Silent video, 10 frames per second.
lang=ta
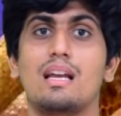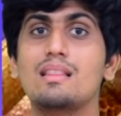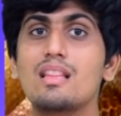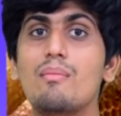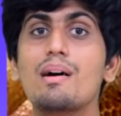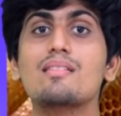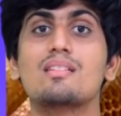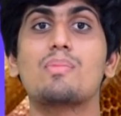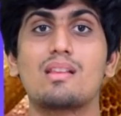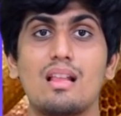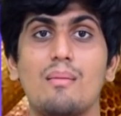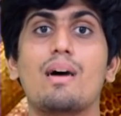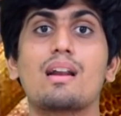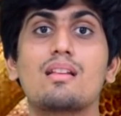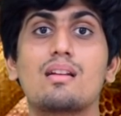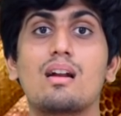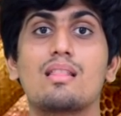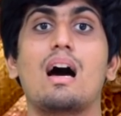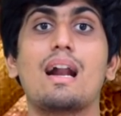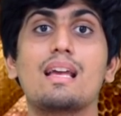இந்த மாதிரி சந்தர்ப்பத்தை தான் மனிதர்கள்
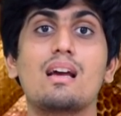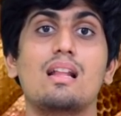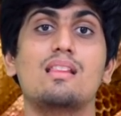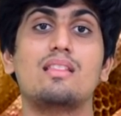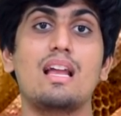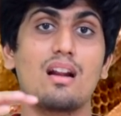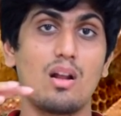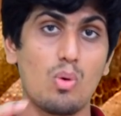இந்த அடைகள்லேருந்து தேனீகளை